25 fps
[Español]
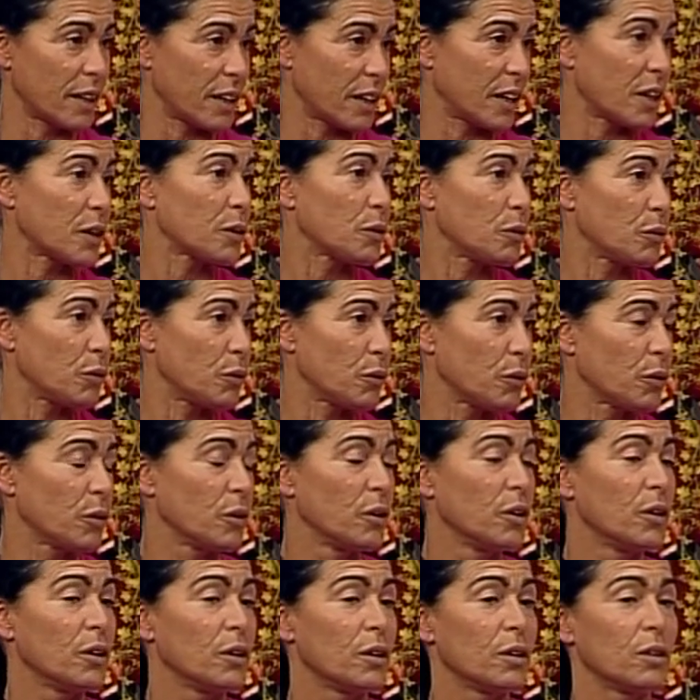el ejercicio
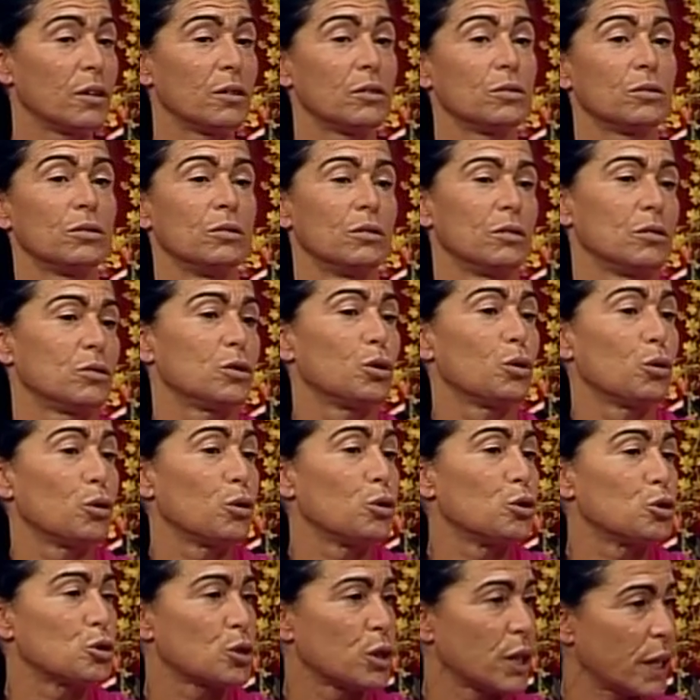mm,
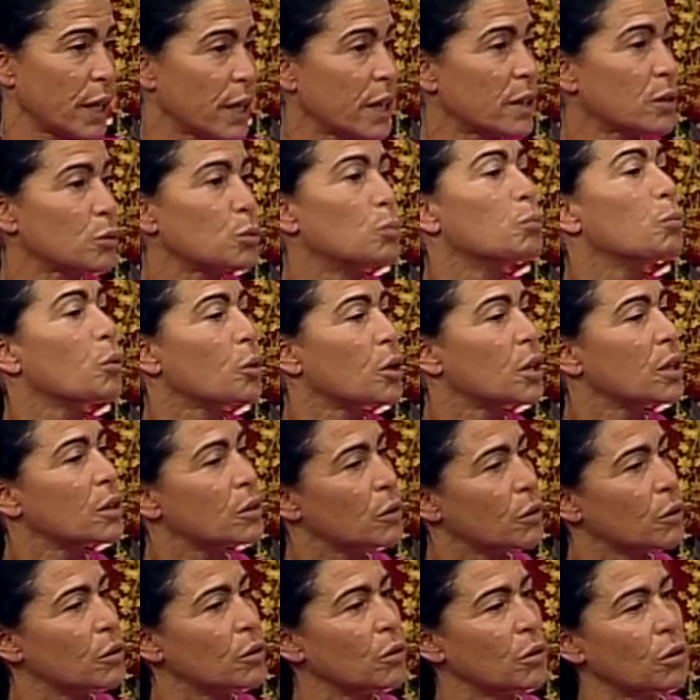todos los días un
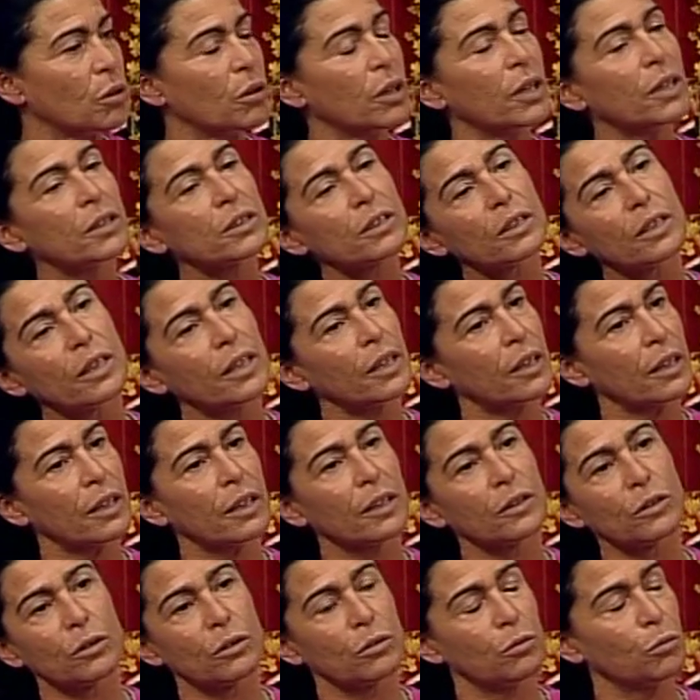poquito, no es ir
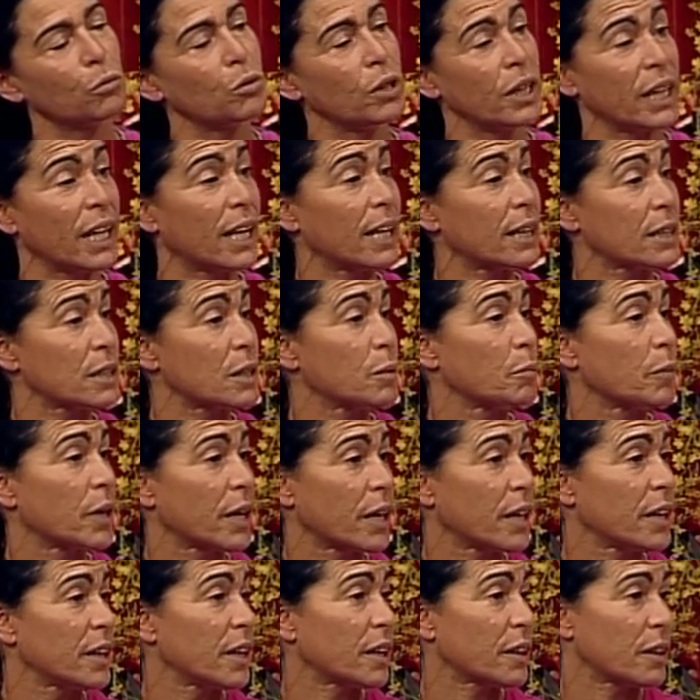un día a la
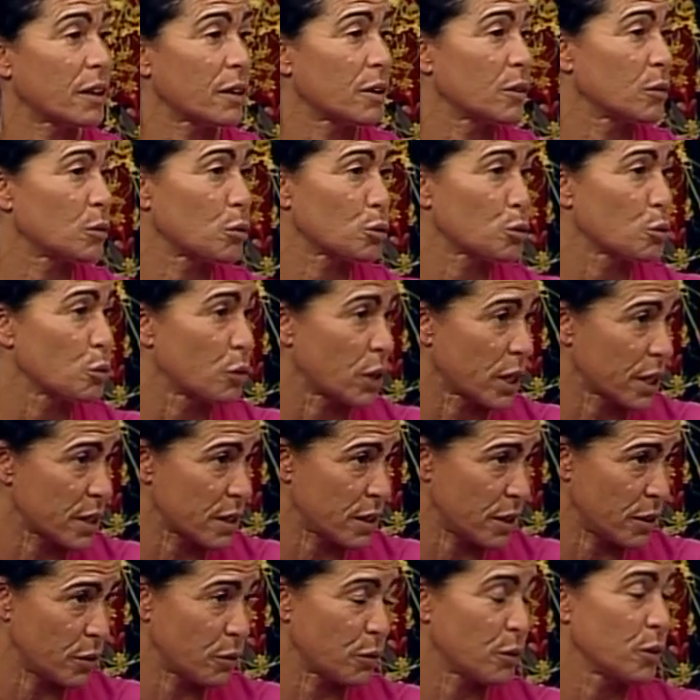semana y hacer dos horas,
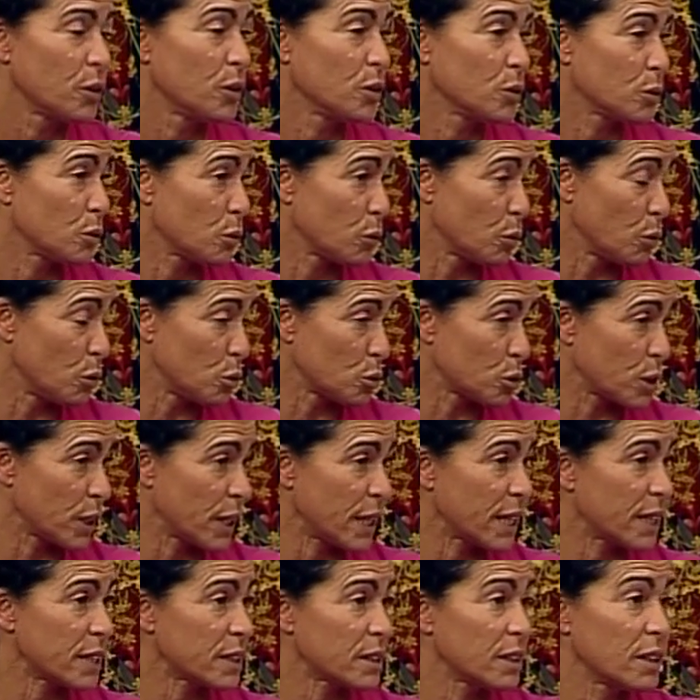sino todos los
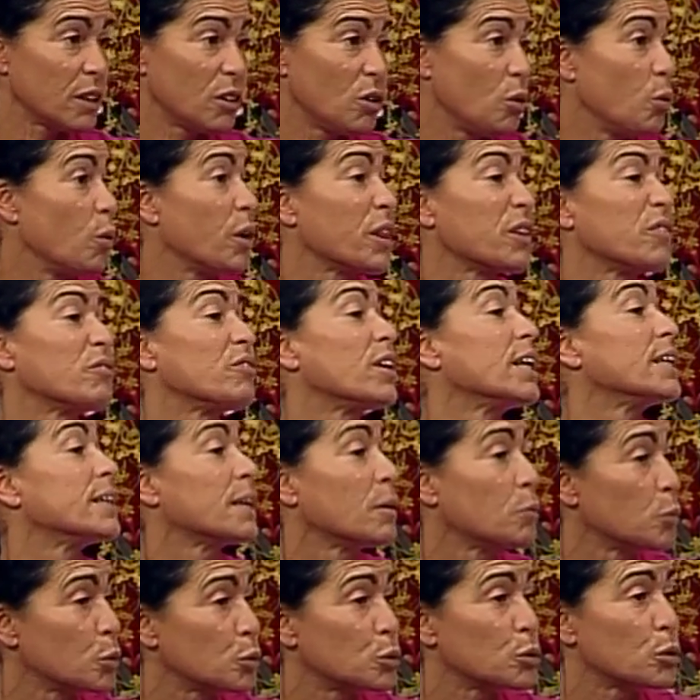días, no hace
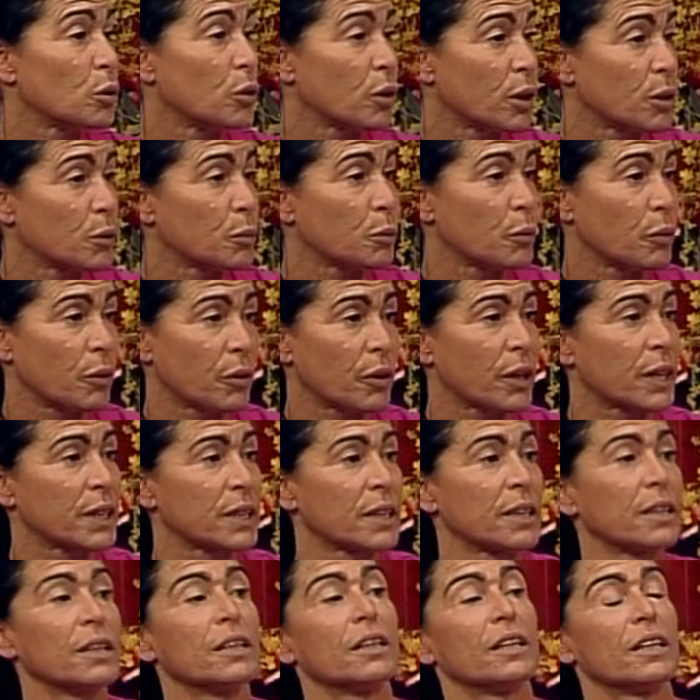falta mucho lo que tú
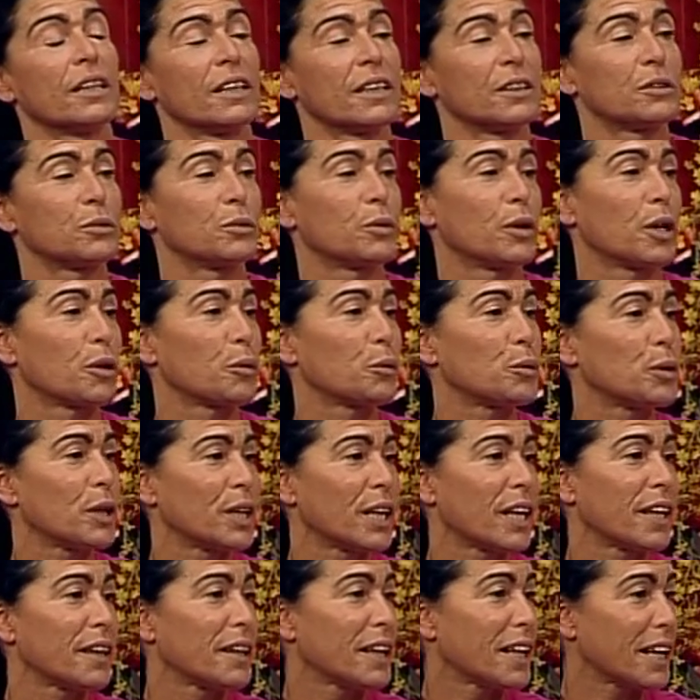dices, es una
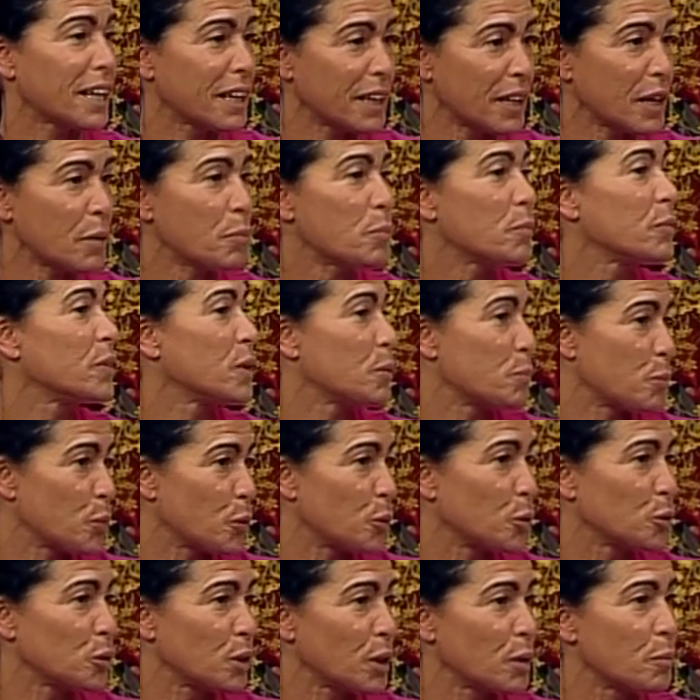rutina diaria de
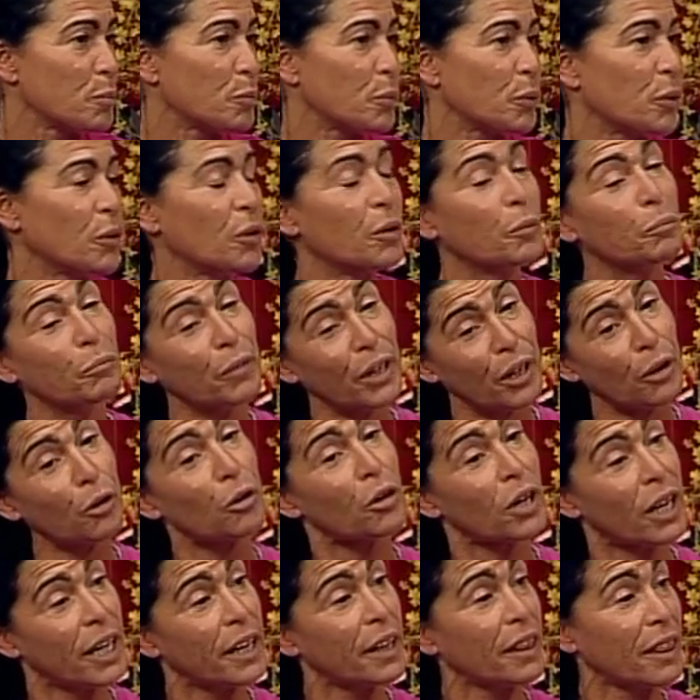poco tiempo, bien
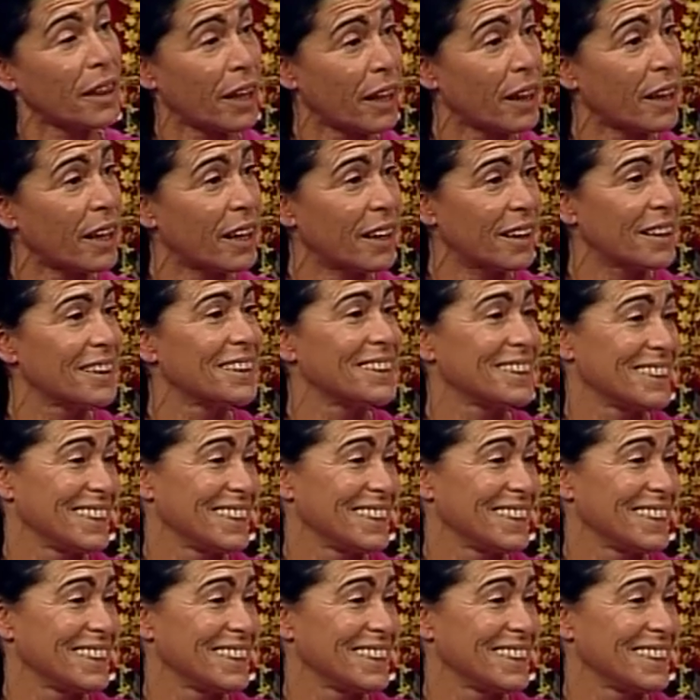organizada,